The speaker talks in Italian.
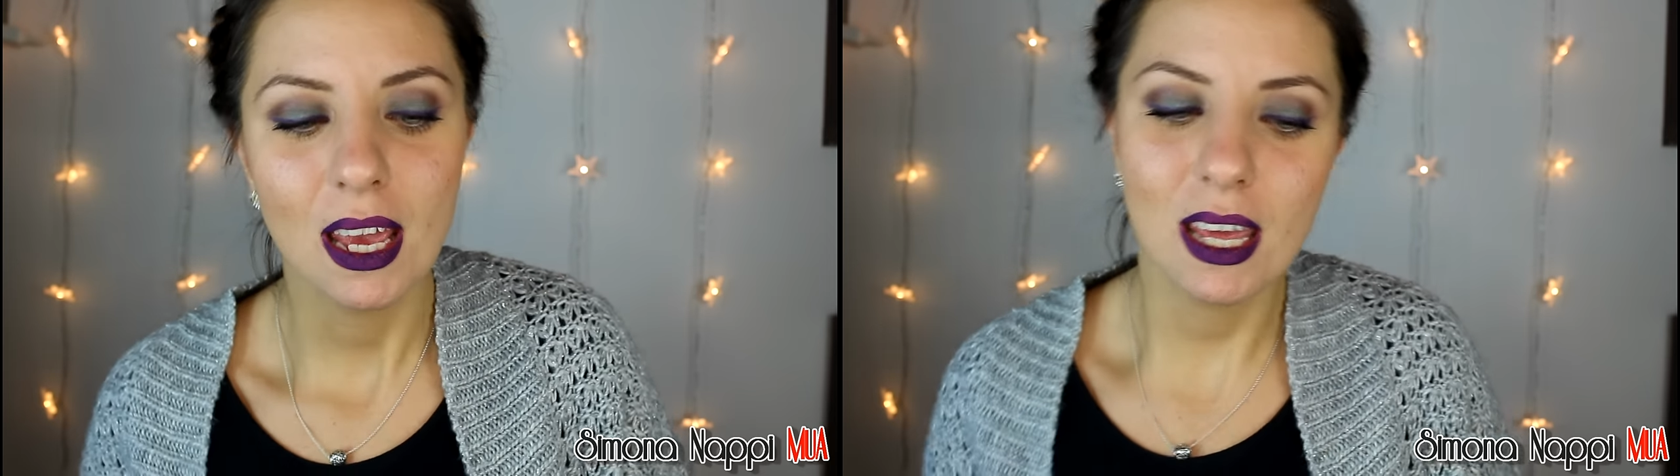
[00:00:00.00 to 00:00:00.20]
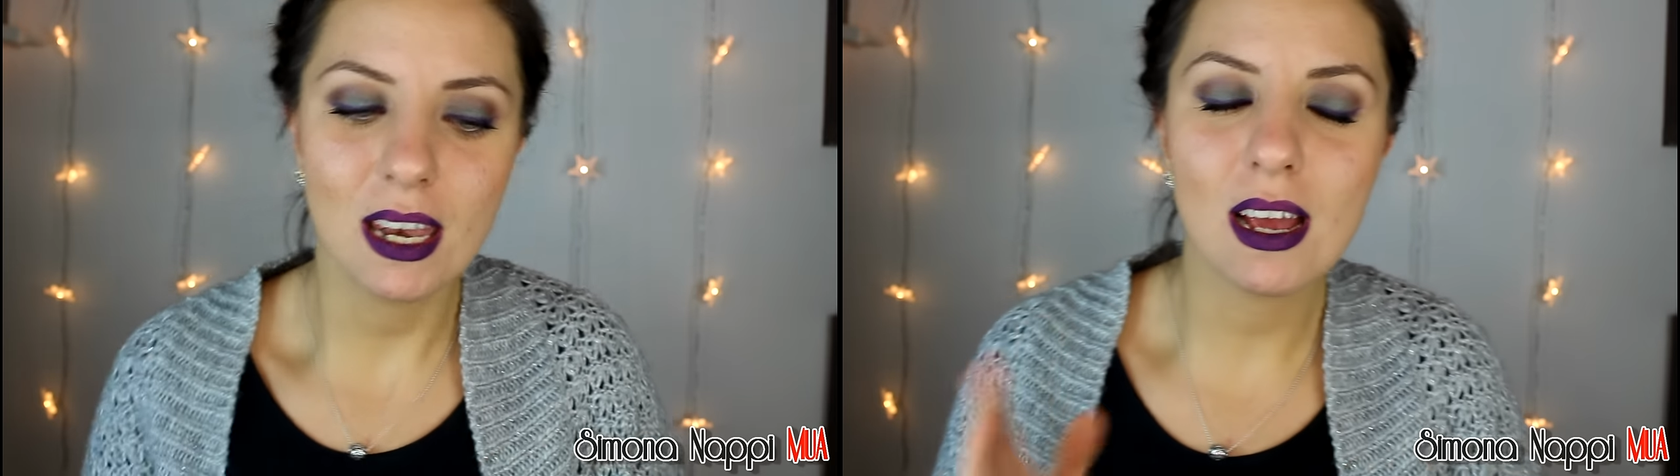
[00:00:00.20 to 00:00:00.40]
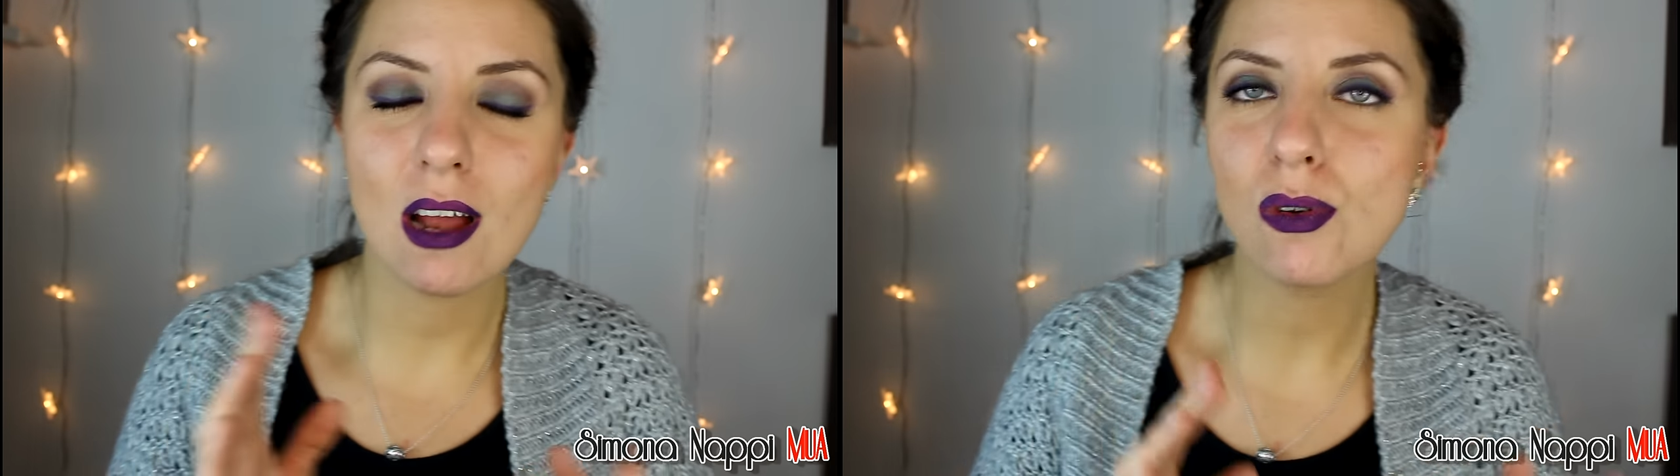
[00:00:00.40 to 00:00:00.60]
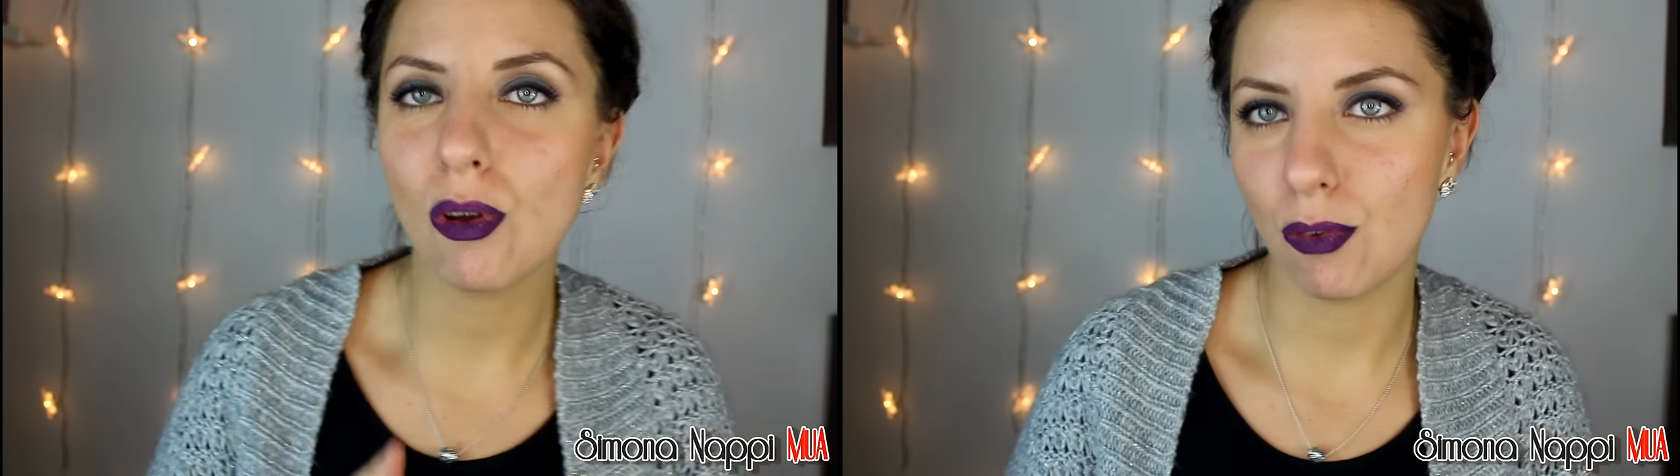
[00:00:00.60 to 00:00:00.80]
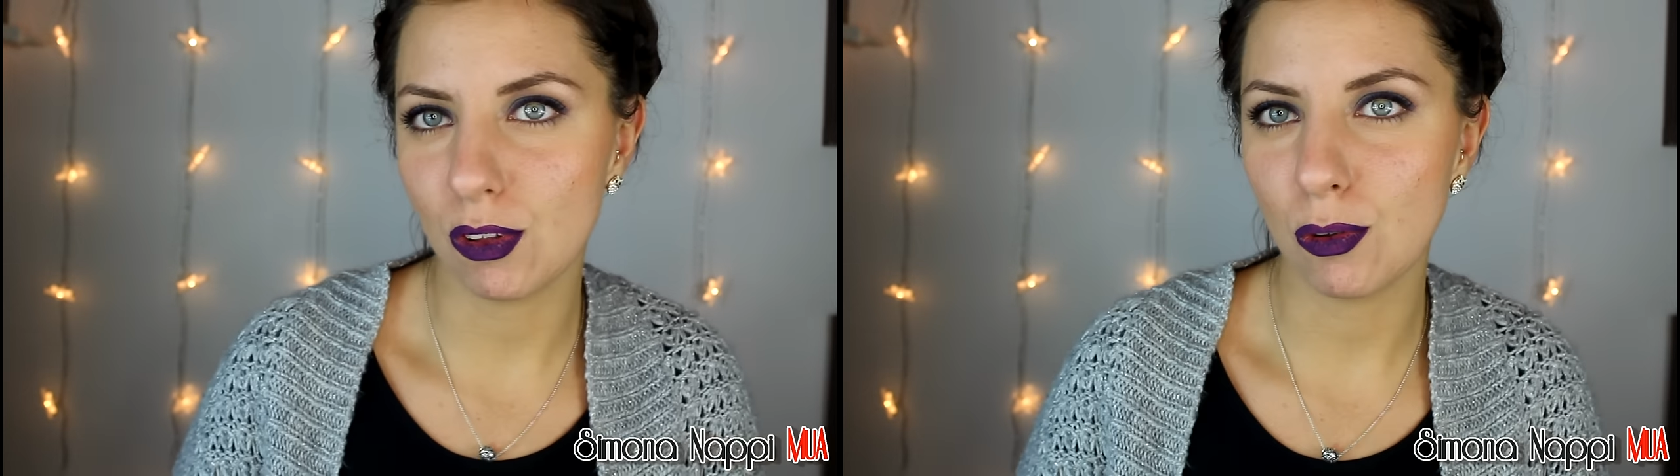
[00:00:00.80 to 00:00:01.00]
e il regalo
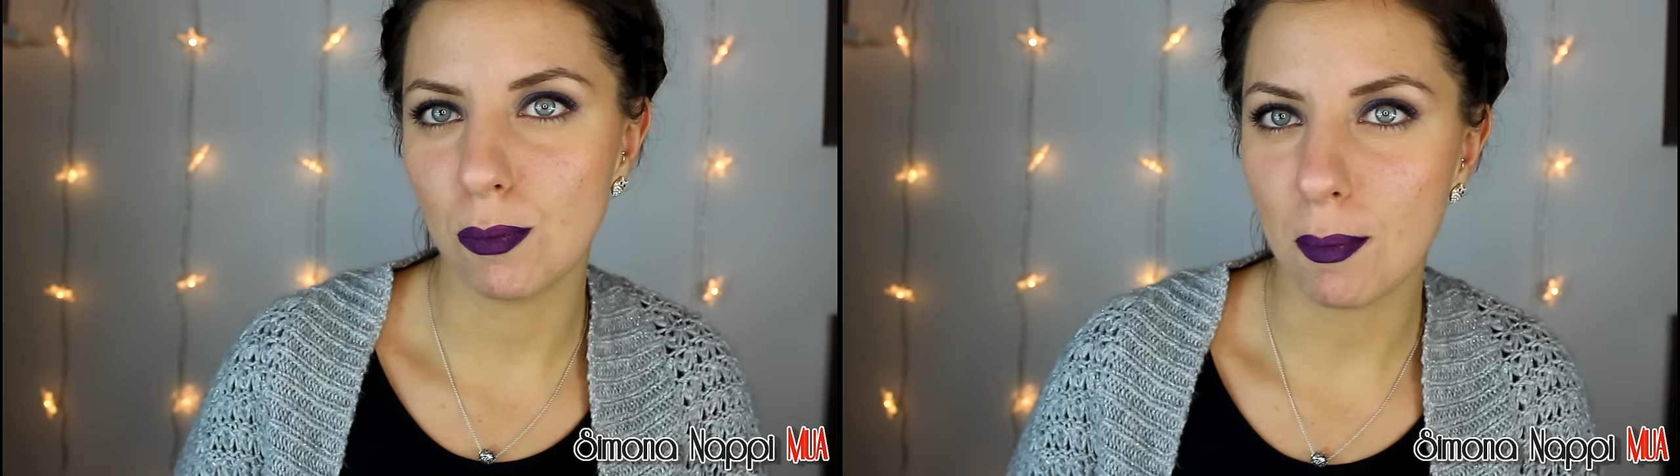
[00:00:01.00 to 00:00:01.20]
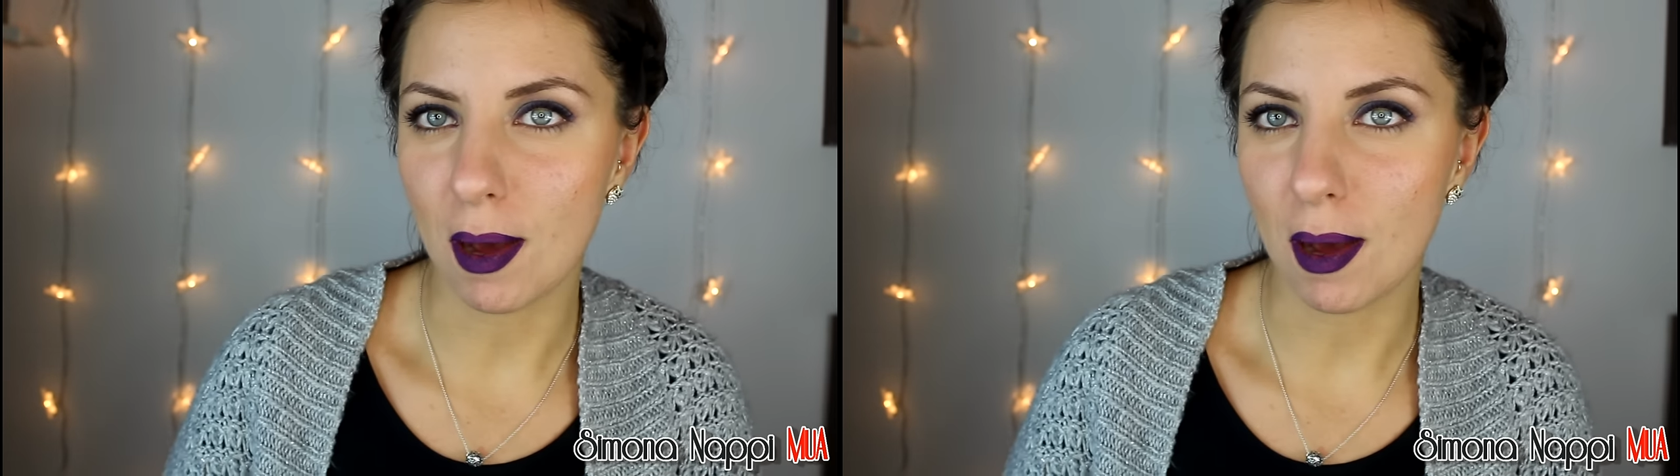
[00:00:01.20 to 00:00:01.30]
che ho fatto a mia